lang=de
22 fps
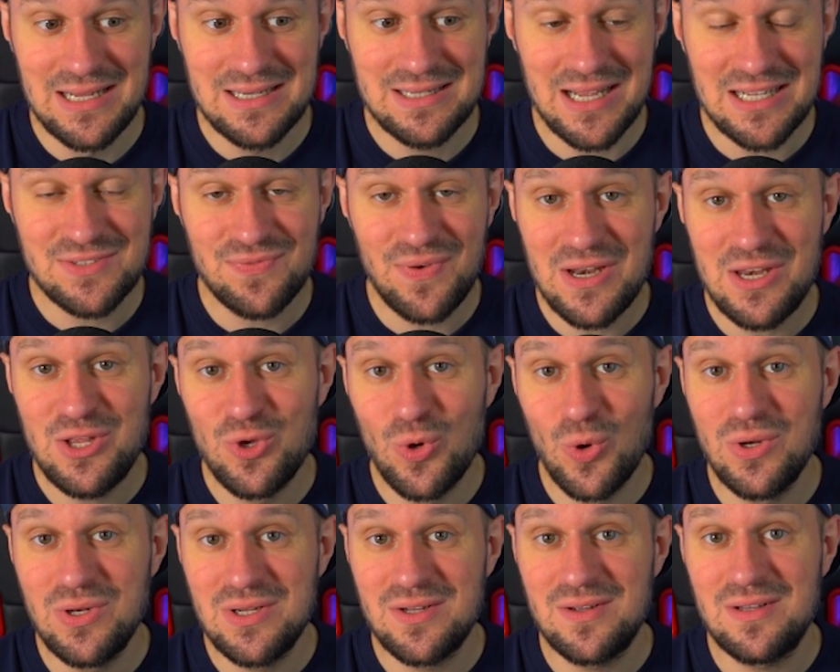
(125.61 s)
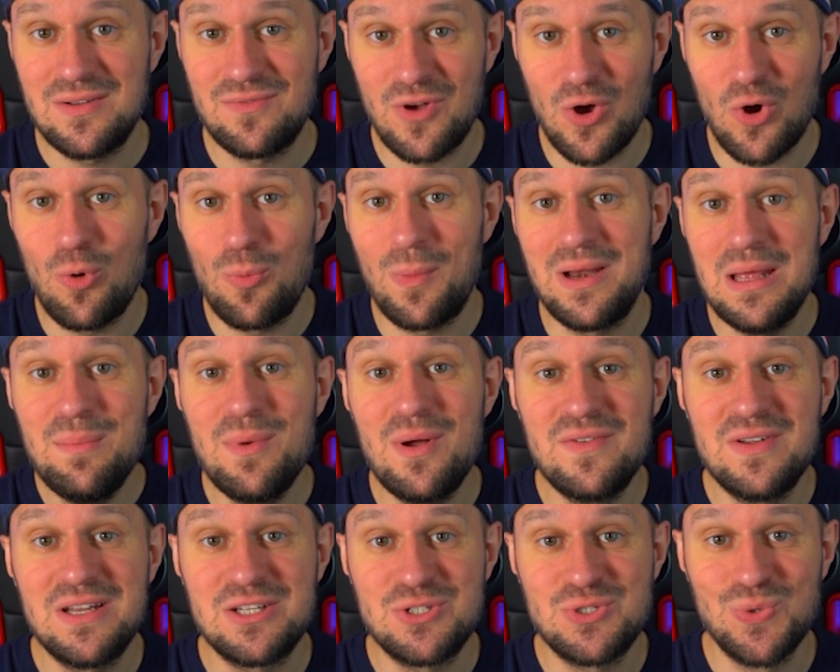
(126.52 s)
Das waren die Gründe, warum man
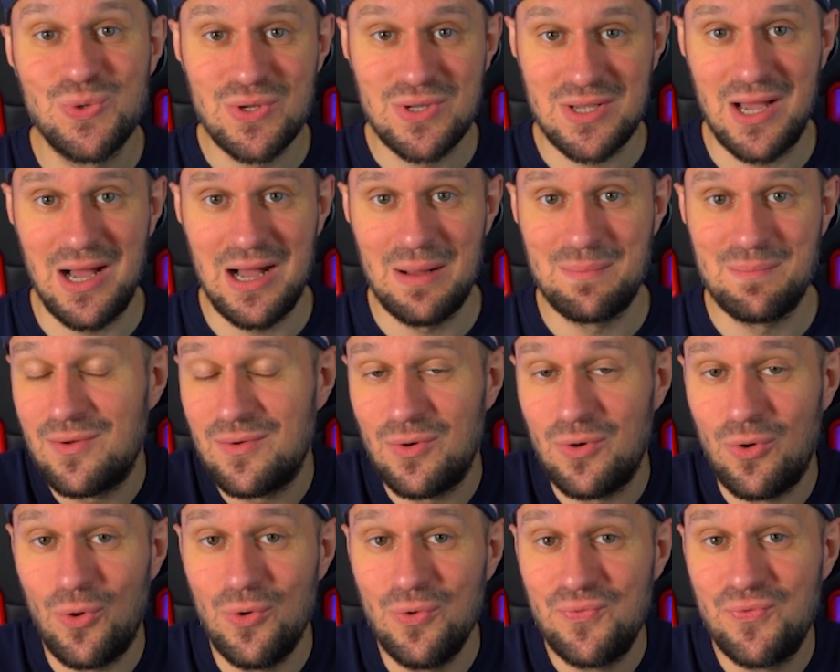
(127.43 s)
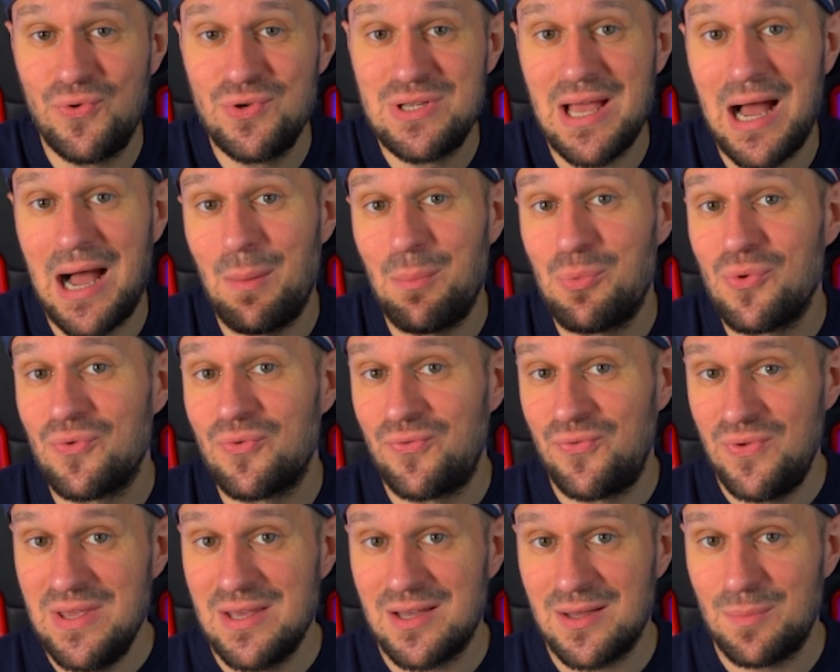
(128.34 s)
immer wieder zurückkam. Und für Diablo
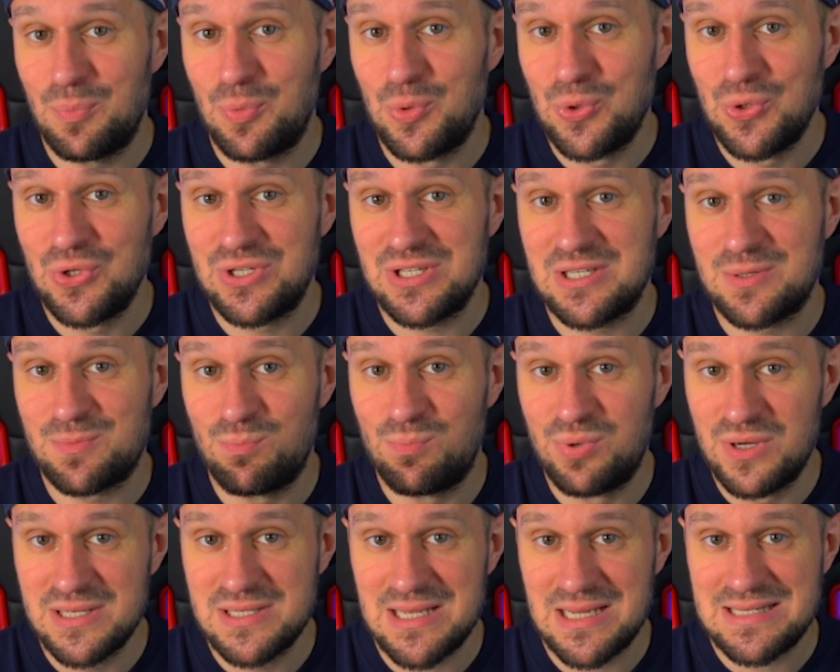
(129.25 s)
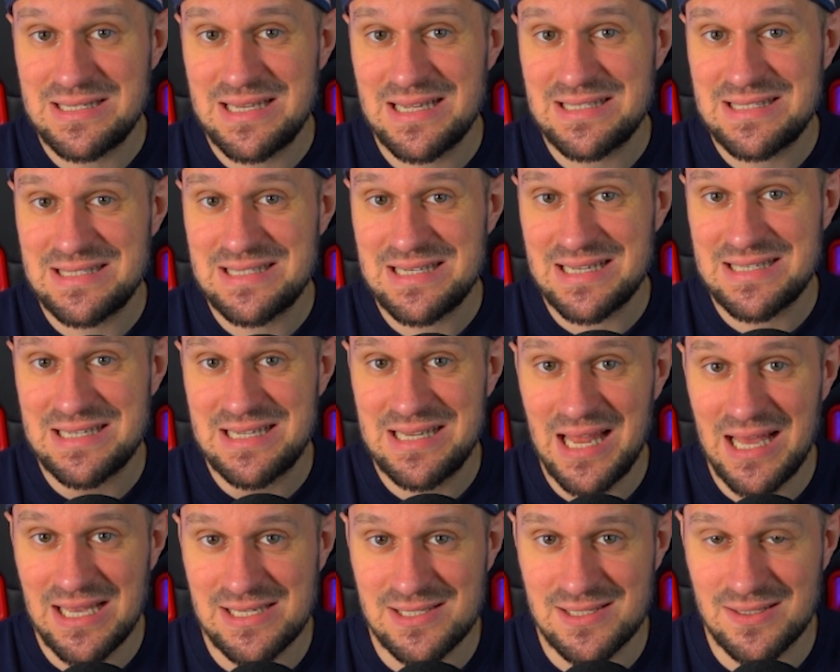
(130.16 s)
4 benötigt Blizzard jetzt das
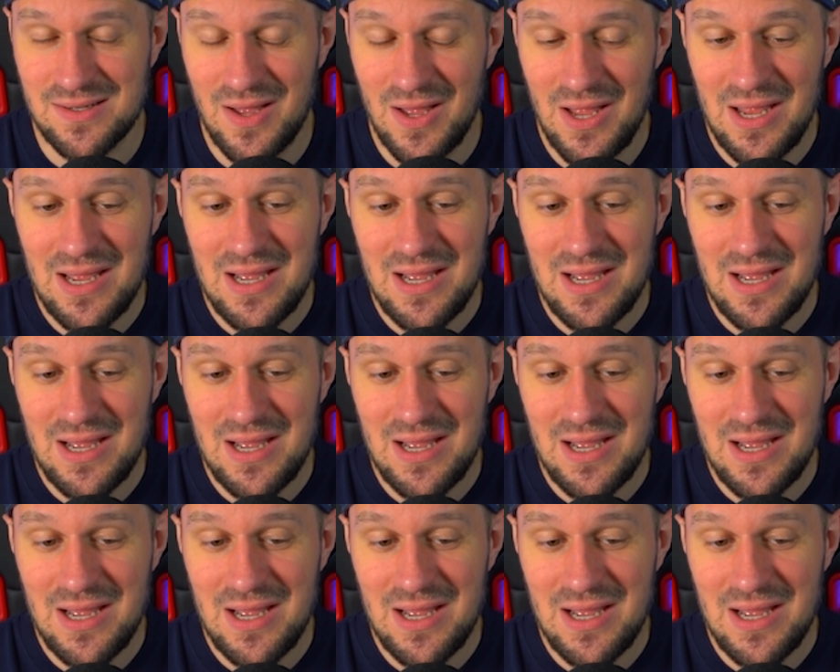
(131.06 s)
Gleiche.